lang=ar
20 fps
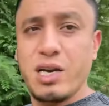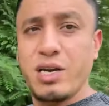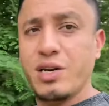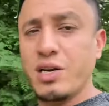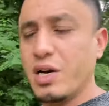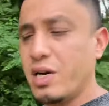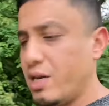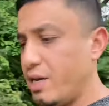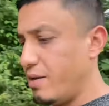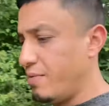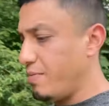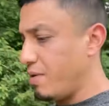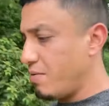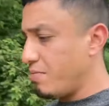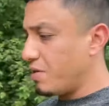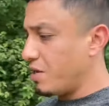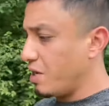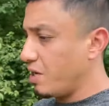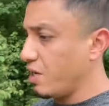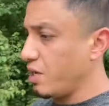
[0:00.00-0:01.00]
هنا
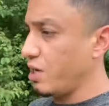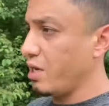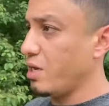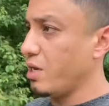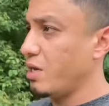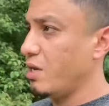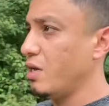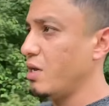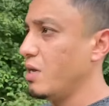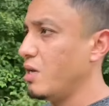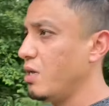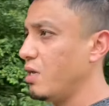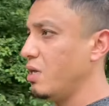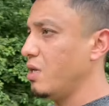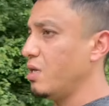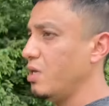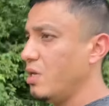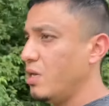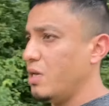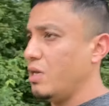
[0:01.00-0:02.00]
بامريكا
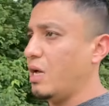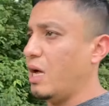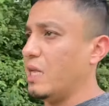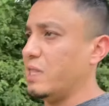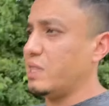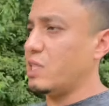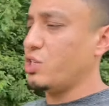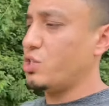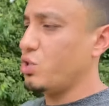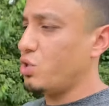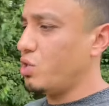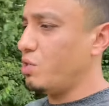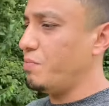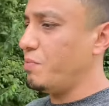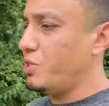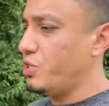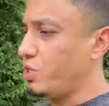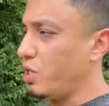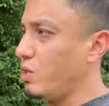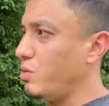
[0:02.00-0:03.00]
حتى شغل ما
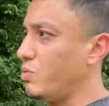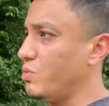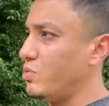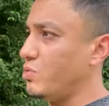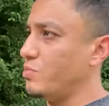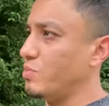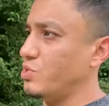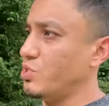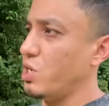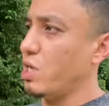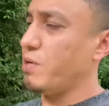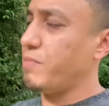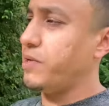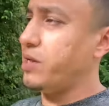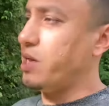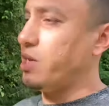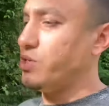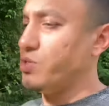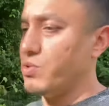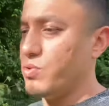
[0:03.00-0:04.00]
يشغلونهم وجار ما
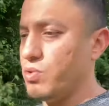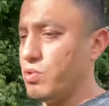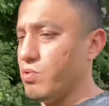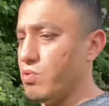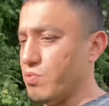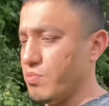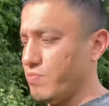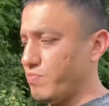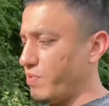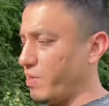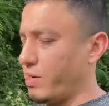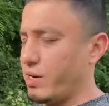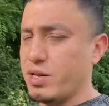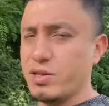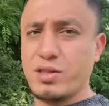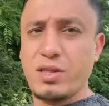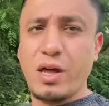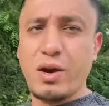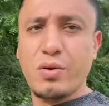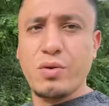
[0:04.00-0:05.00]
ياجروا لهم
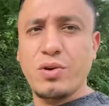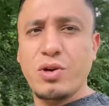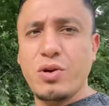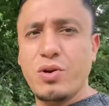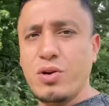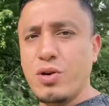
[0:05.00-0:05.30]
فيضطرون انه